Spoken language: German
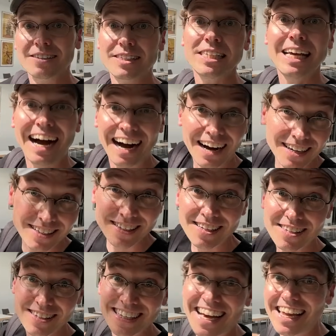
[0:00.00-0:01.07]
Die
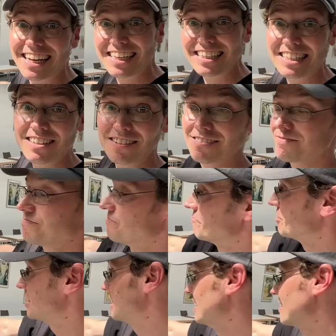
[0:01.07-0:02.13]
Artist Alley
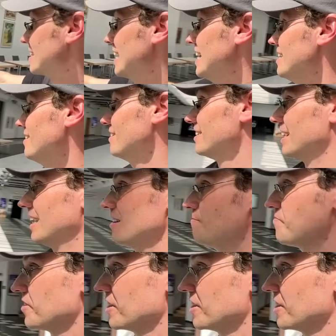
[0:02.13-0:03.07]
wird hier sein. Ja?